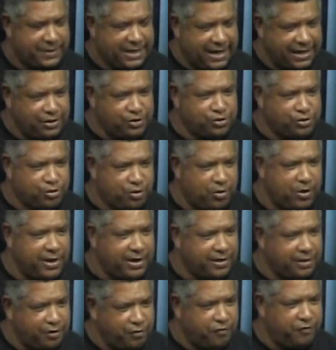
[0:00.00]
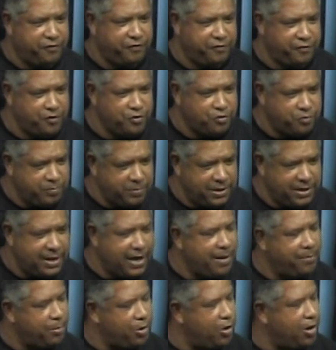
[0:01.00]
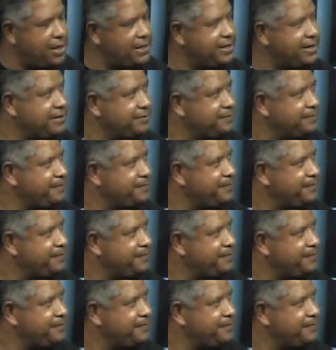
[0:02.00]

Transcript: na história que o filme aborda.